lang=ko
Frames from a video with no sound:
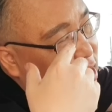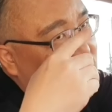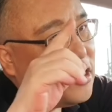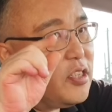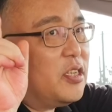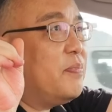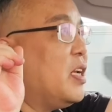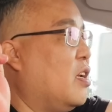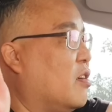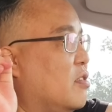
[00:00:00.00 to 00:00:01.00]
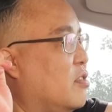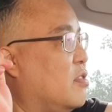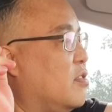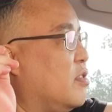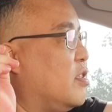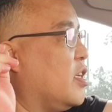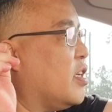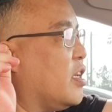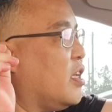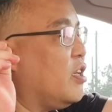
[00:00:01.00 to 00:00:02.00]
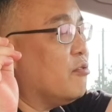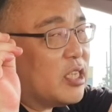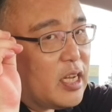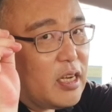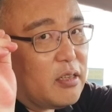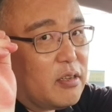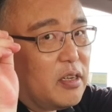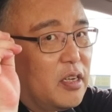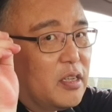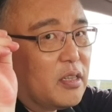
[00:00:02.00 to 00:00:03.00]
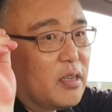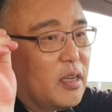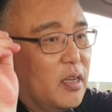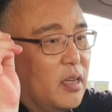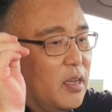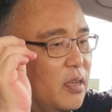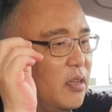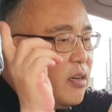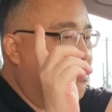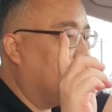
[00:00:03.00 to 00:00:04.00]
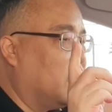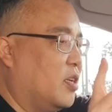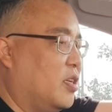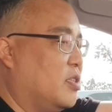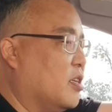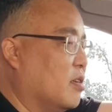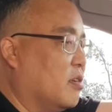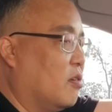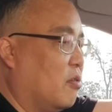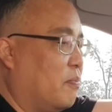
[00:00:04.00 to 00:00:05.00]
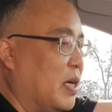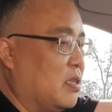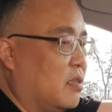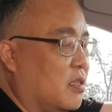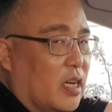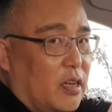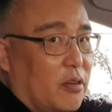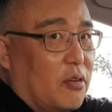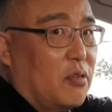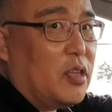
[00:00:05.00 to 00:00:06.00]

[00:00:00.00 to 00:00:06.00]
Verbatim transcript: 2011년식 이후 차량들은 여러분들 이 지금 글로우박스를 제가 열어놓은